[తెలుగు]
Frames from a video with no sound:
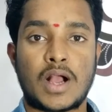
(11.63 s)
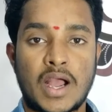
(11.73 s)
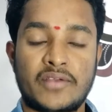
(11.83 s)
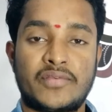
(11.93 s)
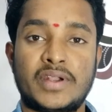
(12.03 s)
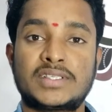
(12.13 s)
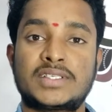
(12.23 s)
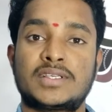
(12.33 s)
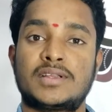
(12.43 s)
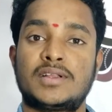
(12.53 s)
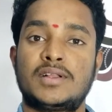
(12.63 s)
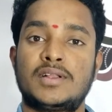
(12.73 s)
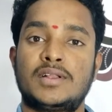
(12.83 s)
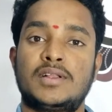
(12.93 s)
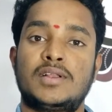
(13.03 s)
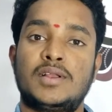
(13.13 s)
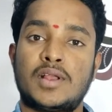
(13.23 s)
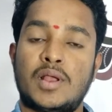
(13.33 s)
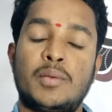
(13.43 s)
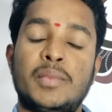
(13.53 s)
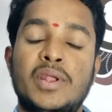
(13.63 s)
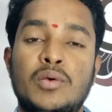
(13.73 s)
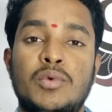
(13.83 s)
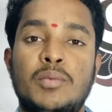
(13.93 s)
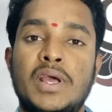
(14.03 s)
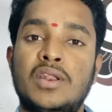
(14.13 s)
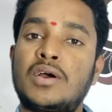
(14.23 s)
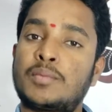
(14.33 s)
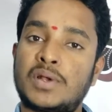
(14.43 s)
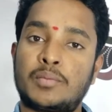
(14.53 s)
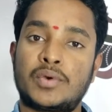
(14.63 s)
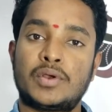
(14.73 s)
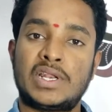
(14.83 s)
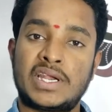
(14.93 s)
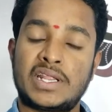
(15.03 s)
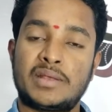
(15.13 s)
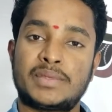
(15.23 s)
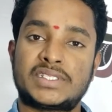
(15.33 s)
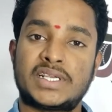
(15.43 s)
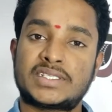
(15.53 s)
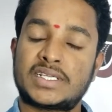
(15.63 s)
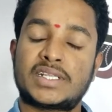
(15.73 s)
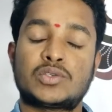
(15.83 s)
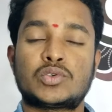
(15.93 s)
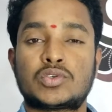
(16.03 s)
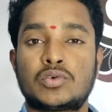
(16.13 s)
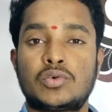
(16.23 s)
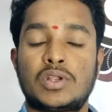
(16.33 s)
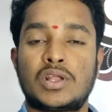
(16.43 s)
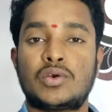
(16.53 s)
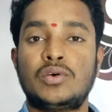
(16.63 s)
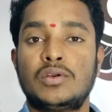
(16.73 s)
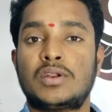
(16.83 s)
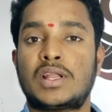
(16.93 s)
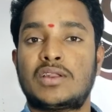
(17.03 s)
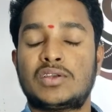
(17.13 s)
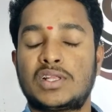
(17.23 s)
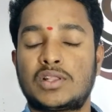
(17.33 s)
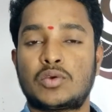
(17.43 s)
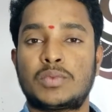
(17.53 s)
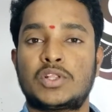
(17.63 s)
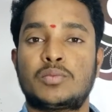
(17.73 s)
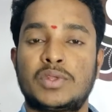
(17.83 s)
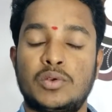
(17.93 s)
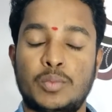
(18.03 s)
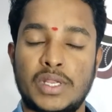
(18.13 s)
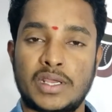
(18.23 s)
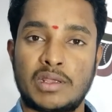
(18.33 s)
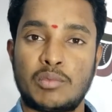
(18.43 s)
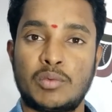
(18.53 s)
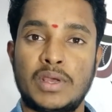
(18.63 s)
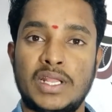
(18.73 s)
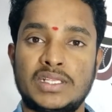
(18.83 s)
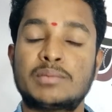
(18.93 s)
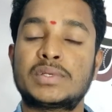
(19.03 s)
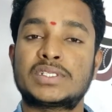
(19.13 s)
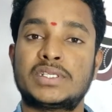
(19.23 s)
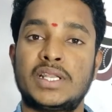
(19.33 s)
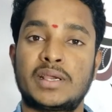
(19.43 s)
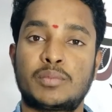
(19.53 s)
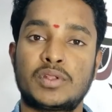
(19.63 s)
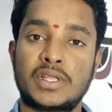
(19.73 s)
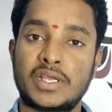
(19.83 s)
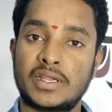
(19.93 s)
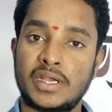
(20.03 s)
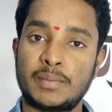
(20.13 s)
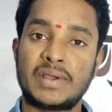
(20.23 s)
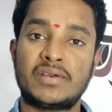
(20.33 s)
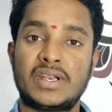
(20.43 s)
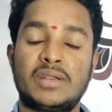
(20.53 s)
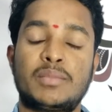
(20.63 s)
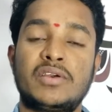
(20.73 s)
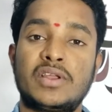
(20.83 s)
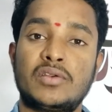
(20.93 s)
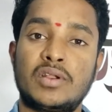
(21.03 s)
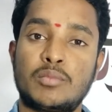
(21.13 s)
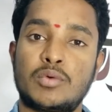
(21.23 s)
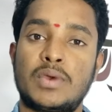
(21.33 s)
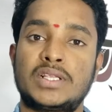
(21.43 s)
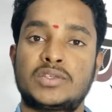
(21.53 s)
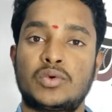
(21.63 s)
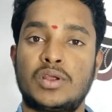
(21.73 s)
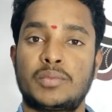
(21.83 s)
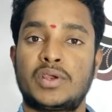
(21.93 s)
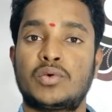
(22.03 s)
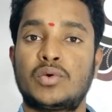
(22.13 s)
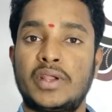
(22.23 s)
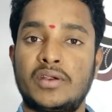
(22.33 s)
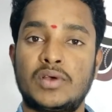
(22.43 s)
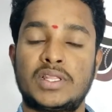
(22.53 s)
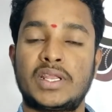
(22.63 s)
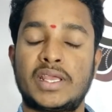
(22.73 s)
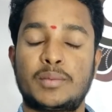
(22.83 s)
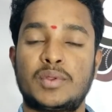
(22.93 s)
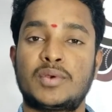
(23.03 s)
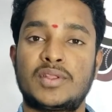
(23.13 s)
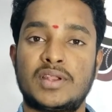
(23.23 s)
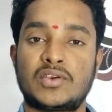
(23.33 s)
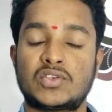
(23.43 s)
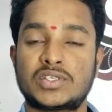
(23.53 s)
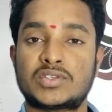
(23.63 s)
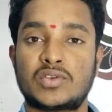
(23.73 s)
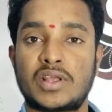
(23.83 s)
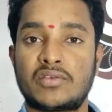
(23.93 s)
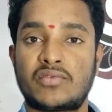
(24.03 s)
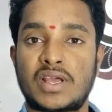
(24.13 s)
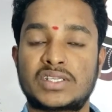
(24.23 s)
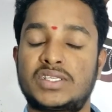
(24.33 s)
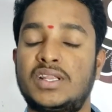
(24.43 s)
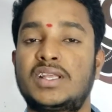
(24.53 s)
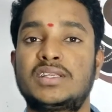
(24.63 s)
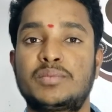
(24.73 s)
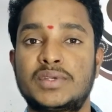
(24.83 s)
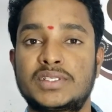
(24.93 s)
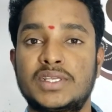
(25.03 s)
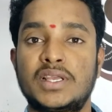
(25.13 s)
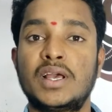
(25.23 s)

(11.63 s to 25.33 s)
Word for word: హాయ్ ఫ్రెండ్స్ మీరు మొబైల్లో అప్పుడప్పుడు ఇలాంటి మెసేజెస్ అయితే చూస్తూ ఉంటారు నాలుగు వందల తొంభై తొమ్మిది రూపాయలకి మొబైల్ అని చెప్పేసి లేకపోతే డెబ్బై వేలు ఎనభై వేలు ఉన్న మొబైల్స్ కూడా మీకు ఏడు వందలకి ఎనిమిది వందలకి వచ్చేస్తున్నాయి ఫ్లాష్ సేల్ అని చెప్పేసి